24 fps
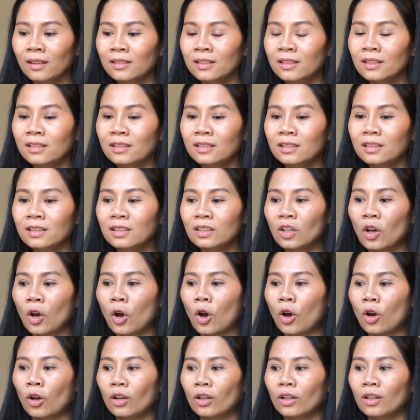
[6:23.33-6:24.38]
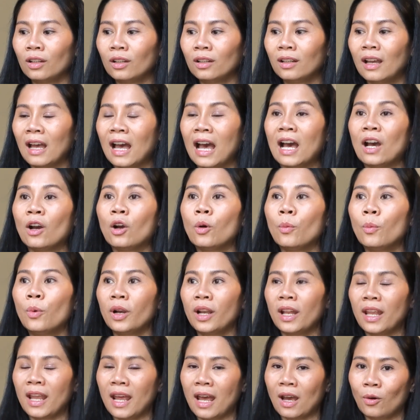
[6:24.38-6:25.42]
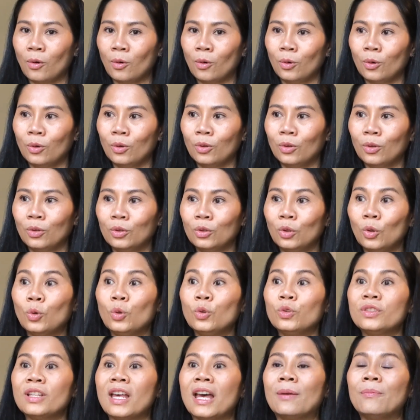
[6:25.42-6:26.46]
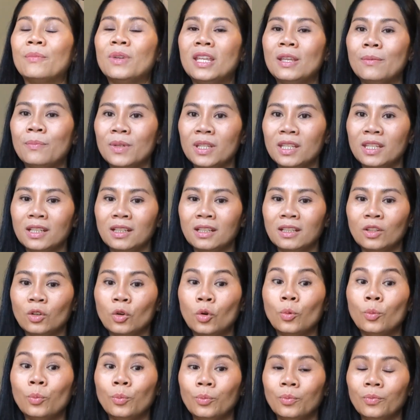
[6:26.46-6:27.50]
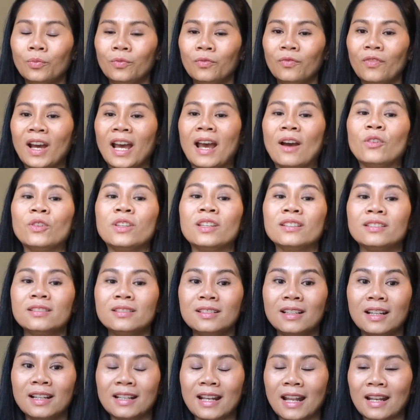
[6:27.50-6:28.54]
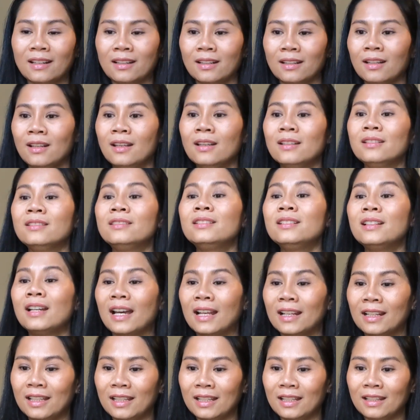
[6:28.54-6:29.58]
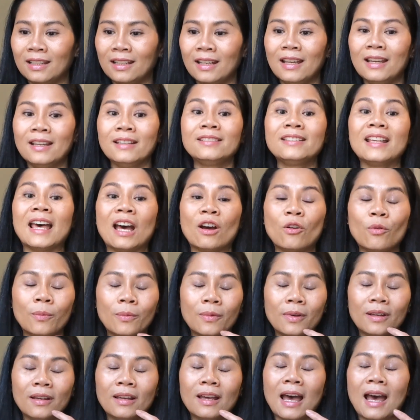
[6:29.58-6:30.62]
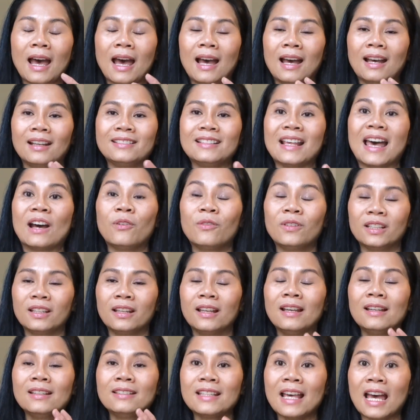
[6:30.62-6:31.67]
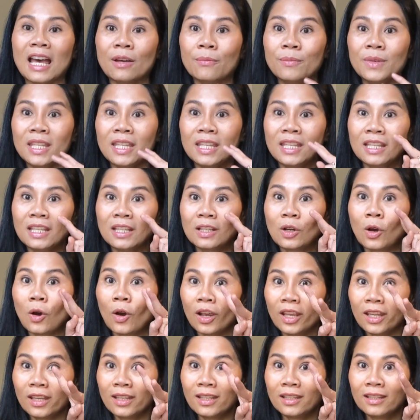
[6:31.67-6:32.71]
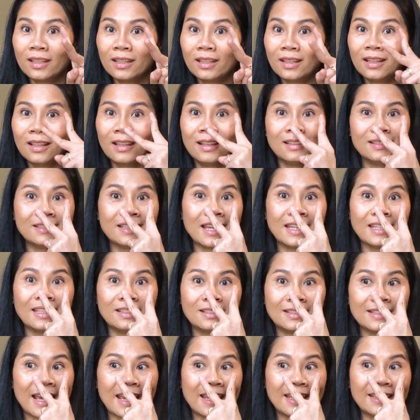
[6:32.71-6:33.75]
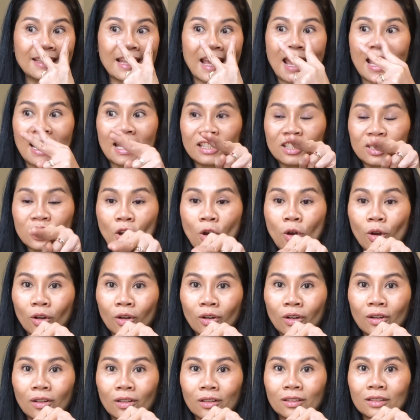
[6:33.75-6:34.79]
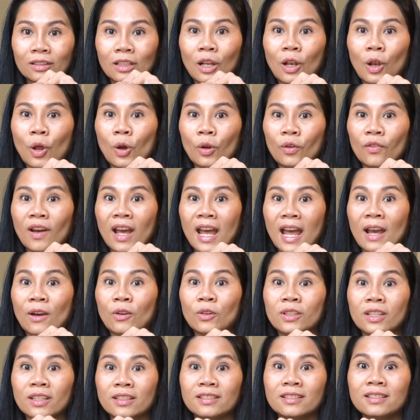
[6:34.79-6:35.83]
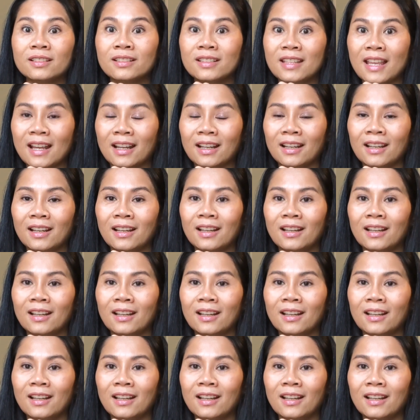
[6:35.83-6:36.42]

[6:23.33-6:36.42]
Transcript: สิซื้อของเฮาก็บ่ได้เอาตูสามีไปยืนคุ้ม ว่าเฮาจะเสืออันนั้นเสืออันนี้สาวอ่าสาวสามีคอยใส่สายตาจ้องตลอดว่าเฮาจะสื้อหยัง